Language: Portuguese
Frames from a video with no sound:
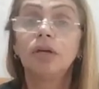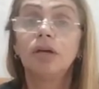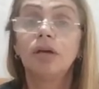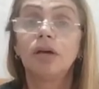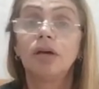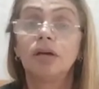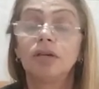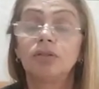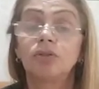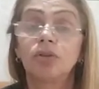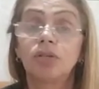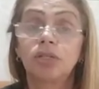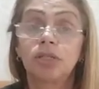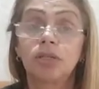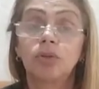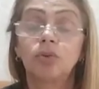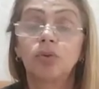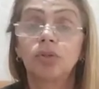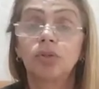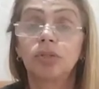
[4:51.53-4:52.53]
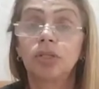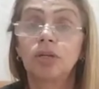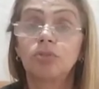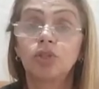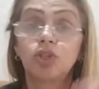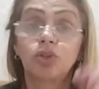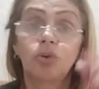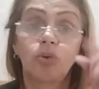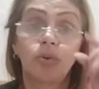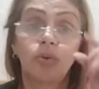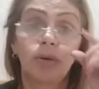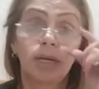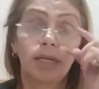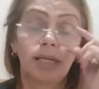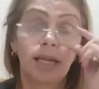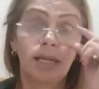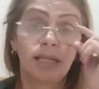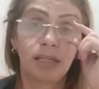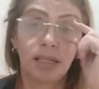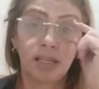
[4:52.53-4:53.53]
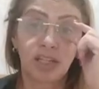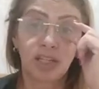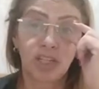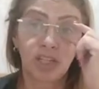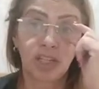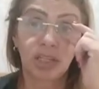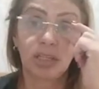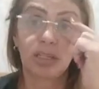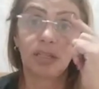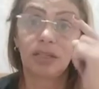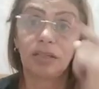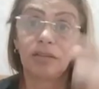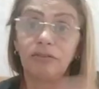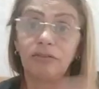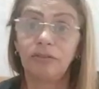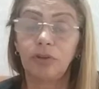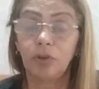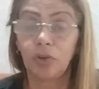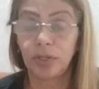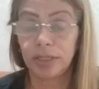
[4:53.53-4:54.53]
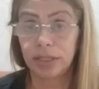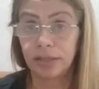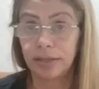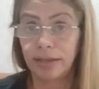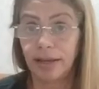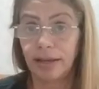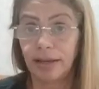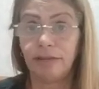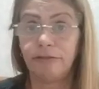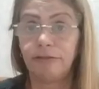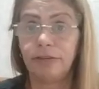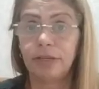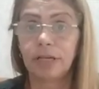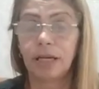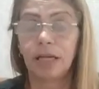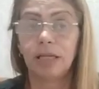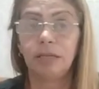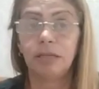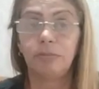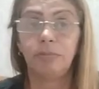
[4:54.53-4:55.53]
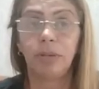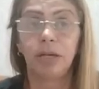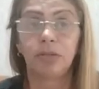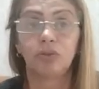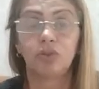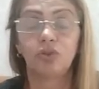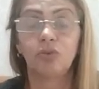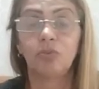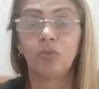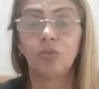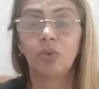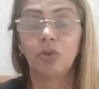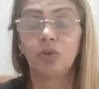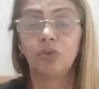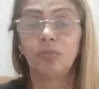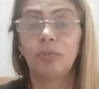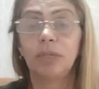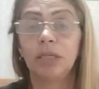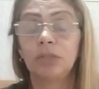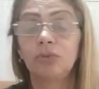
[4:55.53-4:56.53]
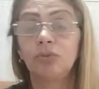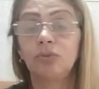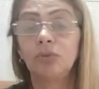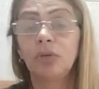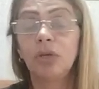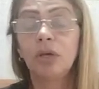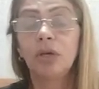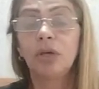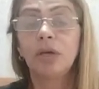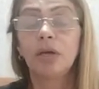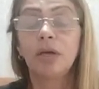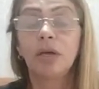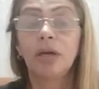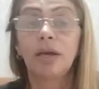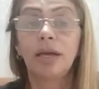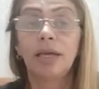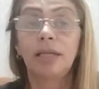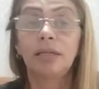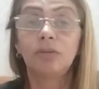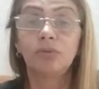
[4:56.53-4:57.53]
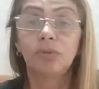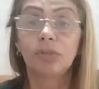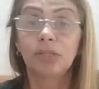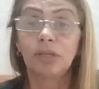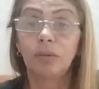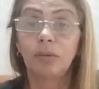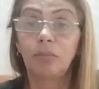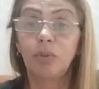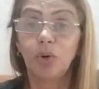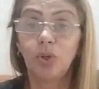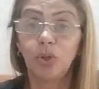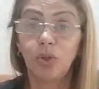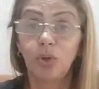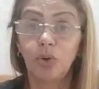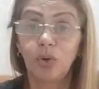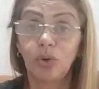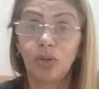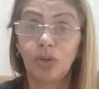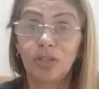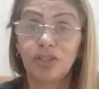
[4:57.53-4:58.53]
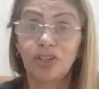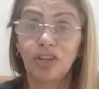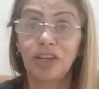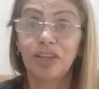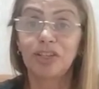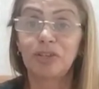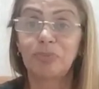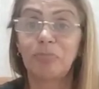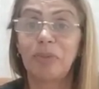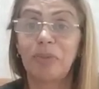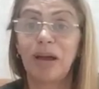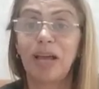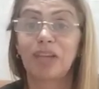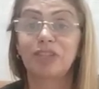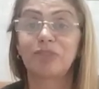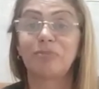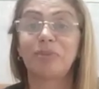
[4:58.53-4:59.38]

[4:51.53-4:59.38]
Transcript: Nós encontramos com ele ali na esquina da Florida, ele fica ali perto de um monumento. Ele nos abordou e, gente, pasme.